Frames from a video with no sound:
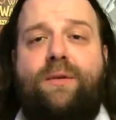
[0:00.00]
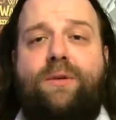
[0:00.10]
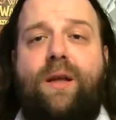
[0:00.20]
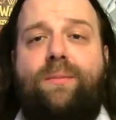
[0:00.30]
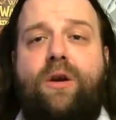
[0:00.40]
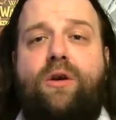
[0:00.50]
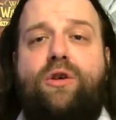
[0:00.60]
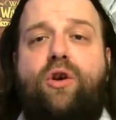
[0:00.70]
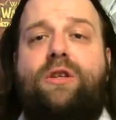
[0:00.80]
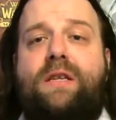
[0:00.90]
że tam nie chodzi
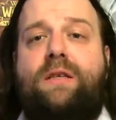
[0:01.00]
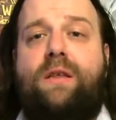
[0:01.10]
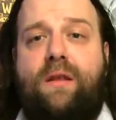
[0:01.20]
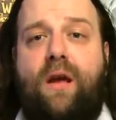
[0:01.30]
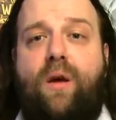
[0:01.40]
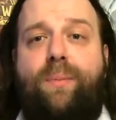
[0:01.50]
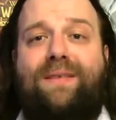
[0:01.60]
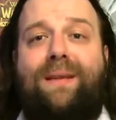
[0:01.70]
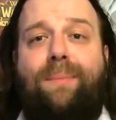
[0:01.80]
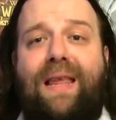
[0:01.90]
o nic innego
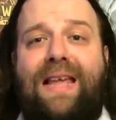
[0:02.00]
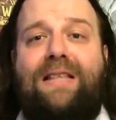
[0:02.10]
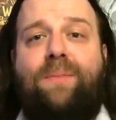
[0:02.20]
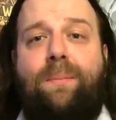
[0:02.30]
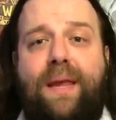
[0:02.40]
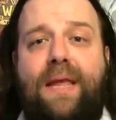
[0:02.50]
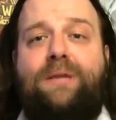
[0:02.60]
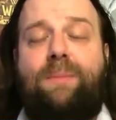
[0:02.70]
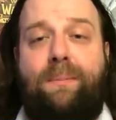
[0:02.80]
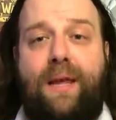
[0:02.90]
poza pieniędzmi,
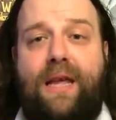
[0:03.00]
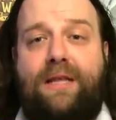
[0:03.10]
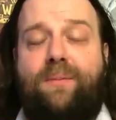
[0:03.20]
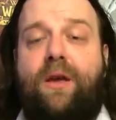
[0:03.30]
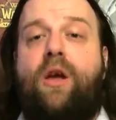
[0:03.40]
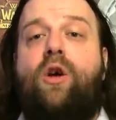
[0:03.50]
pieniędzmi, pieniędzmi,